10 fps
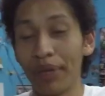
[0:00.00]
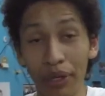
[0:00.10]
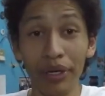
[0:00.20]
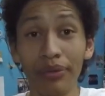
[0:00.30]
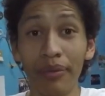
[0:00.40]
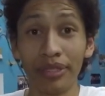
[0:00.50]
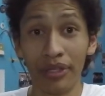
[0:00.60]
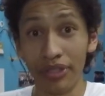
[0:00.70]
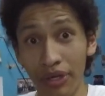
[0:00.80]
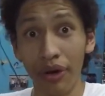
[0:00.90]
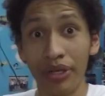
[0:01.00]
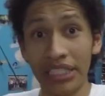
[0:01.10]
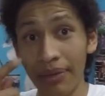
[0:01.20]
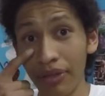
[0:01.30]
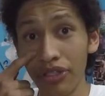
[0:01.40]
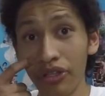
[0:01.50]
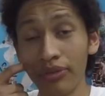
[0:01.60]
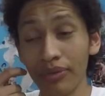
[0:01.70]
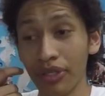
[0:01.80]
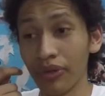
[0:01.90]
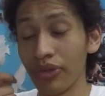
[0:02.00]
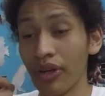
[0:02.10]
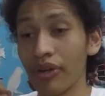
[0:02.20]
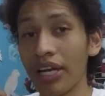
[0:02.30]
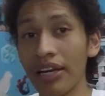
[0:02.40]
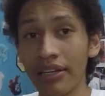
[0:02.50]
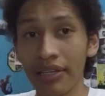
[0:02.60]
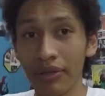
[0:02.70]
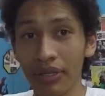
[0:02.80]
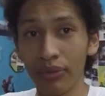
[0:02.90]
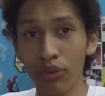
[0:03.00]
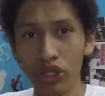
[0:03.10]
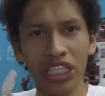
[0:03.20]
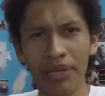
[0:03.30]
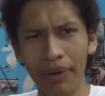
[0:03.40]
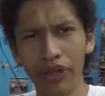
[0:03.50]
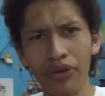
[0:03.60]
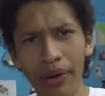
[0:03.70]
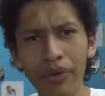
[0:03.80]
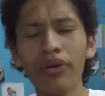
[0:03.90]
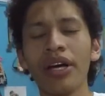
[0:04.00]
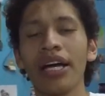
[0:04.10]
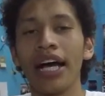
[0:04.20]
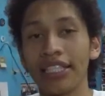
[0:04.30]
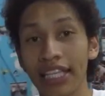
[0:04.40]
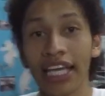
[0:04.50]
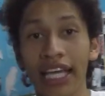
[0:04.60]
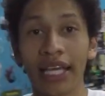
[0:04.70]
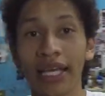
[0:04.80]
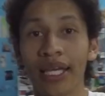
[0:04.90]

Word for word: Pero bueno, vamos a continuar con este video chicos, vamos a continuar con el eh, unboxing y pequeño review. Así que,